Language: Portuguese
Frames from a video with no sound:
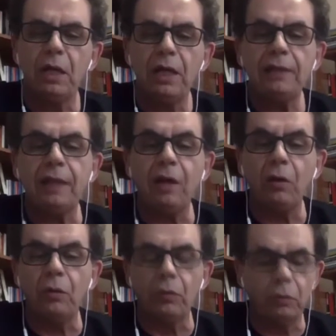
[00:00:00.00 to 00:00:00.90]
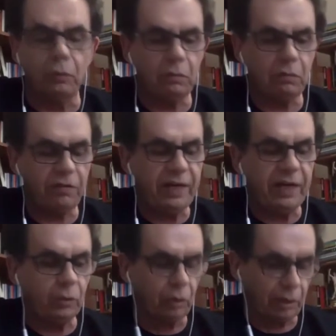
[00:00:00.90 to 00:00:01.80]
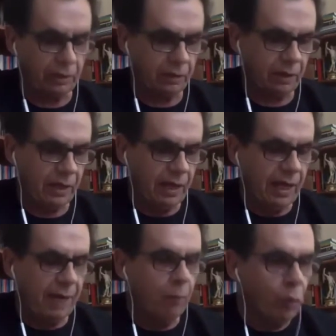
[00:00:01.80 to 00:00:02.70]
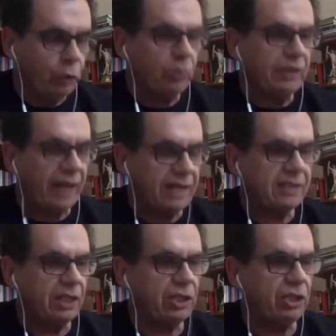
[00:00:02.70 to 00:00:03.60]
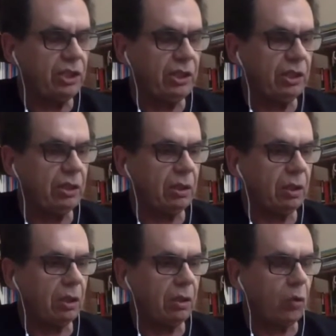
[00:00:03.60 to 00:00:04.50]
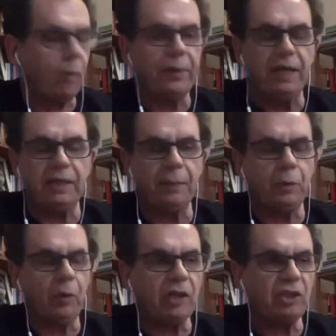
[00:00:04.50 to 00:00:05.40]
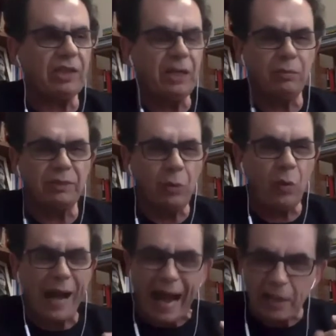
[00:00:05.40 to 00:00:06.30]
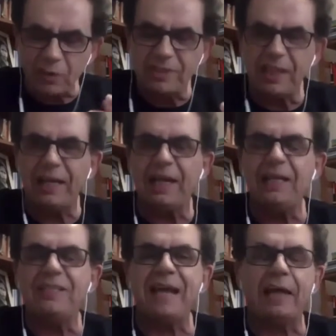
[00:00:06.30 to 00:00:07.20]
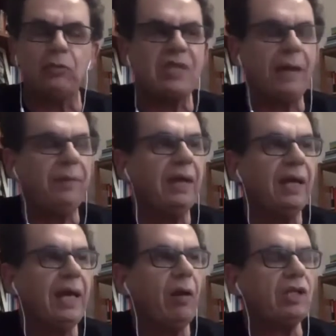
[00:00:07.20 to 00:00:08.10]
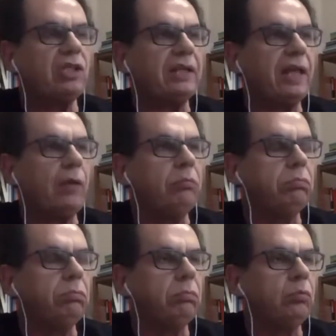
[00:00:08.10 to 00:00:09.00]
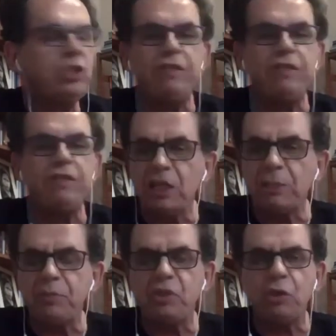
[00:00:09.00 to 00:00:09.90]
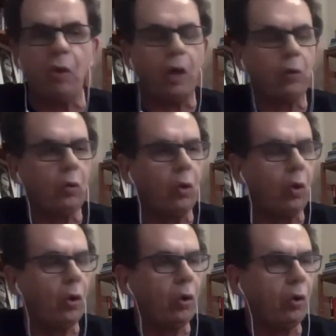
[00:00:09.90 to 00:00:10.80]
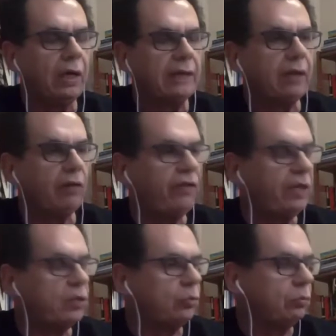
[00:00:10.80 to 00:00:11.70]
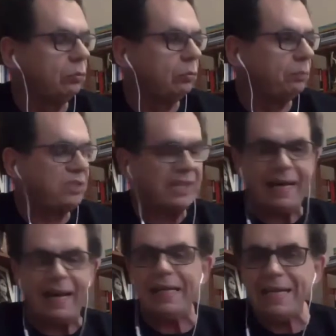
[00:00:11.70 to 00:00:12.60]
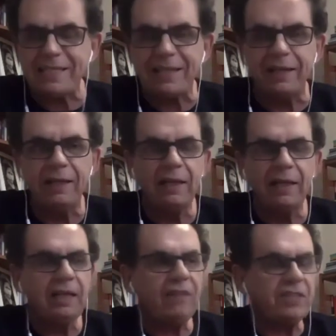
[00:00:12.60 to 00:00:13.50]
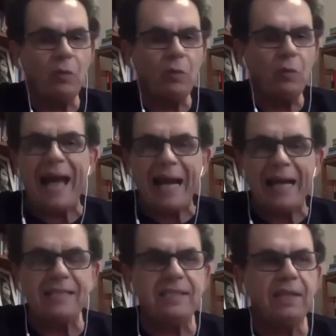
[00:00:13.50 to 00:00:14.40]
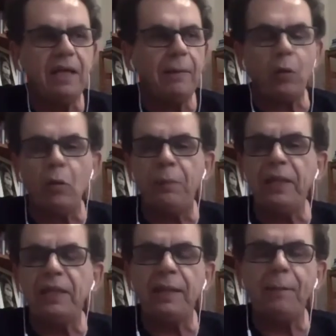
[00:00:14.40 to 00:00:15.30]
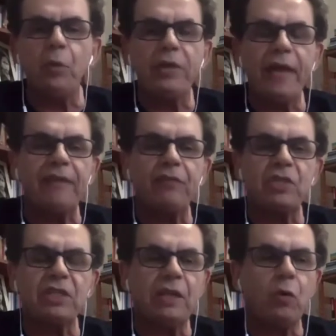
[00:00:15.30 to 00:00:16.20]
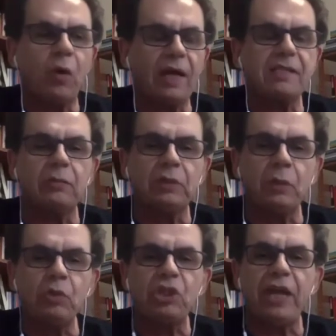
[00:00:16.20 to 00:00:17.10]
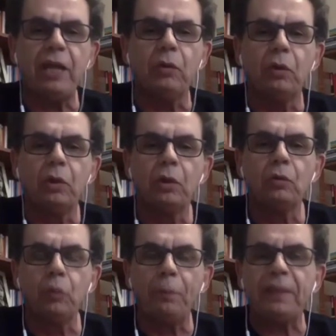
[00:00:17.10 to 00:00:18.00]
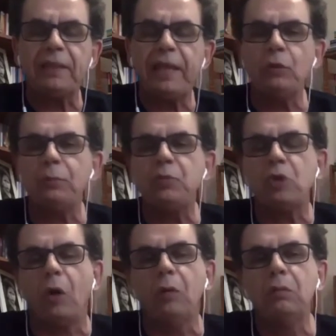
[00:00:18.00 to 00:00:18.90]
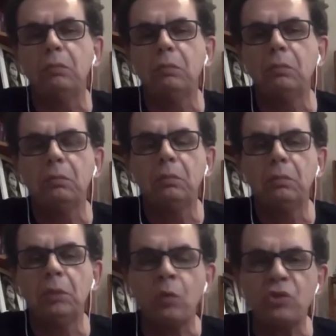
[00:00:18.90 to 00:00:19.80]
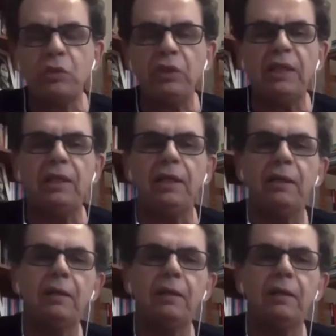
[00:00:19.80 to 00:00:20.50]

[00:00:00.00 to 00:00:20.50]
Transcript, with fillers: Então, vereador, é muito interessante compreender, porque eu que tem, tem um caso a ser analisado, sabe? Eu acho que até um, um, um divã de psicólogo ou talvez um, um psicanalista tem que fazer uma análise para compreender por que é que você tem o coração tão cheio do PT e do PSOL. Não consigo entender.